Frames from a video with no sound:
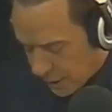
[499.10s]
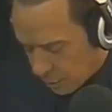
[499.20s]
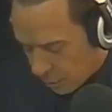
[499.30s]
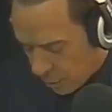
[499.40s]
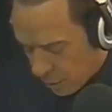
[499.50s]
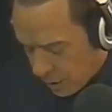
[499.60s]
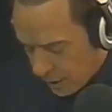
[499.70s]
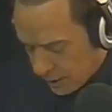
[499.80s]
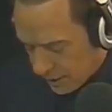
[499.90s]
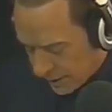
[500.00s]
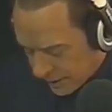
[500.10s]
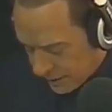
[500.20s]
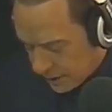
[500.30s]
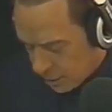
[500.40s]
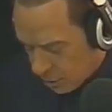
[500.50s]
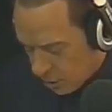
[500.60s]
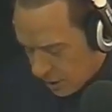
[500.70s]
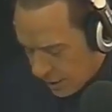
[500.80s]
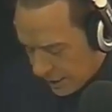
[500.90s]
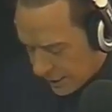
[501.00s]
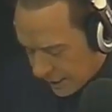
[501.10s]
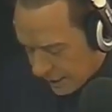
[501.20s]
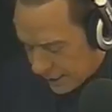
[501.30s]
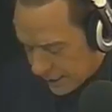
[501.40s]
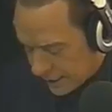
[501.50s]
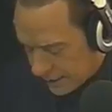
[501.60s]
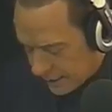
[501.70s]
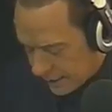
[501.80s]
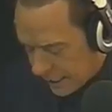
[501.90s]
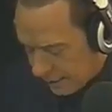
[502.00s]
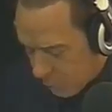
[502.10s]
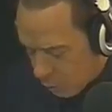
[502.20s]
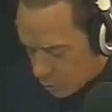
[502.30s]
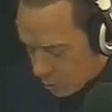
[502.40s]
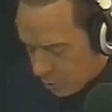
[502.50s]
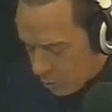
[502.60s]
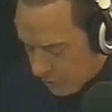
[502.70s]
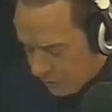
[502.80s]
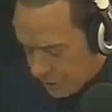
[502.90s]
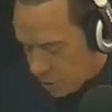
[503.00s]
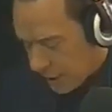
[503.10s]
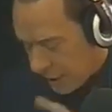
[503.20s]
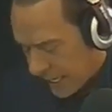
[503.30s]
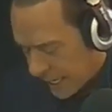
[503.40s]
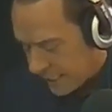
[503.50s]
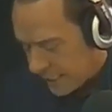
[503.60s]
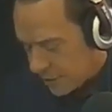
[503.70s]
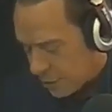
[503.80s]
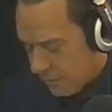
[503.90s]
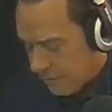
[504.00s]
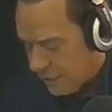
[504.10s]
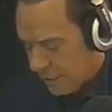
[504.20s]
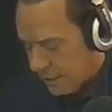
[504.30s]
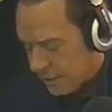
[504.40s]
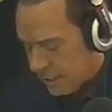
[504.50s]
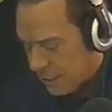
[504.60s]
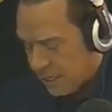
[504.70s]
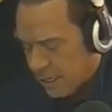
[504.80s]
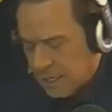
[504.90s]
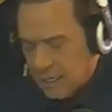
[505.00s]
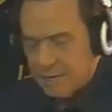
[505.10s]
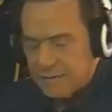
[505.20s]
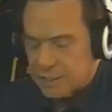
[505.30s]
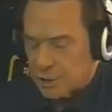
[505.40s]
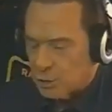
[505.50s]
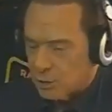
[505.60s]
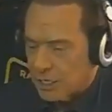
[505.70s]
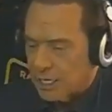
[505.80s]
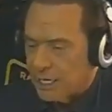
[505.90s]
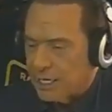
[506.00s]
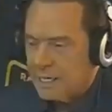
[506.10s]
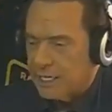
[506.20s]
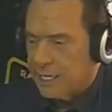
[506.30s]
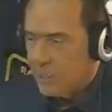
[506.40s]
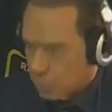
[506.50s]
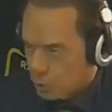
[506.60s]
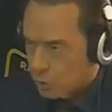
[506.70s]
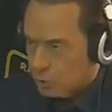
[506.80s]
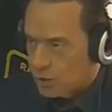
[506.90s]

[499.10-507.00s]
euro di reddito che renderà molto più difficile e anche sconveniente l'evasione e l'elusione.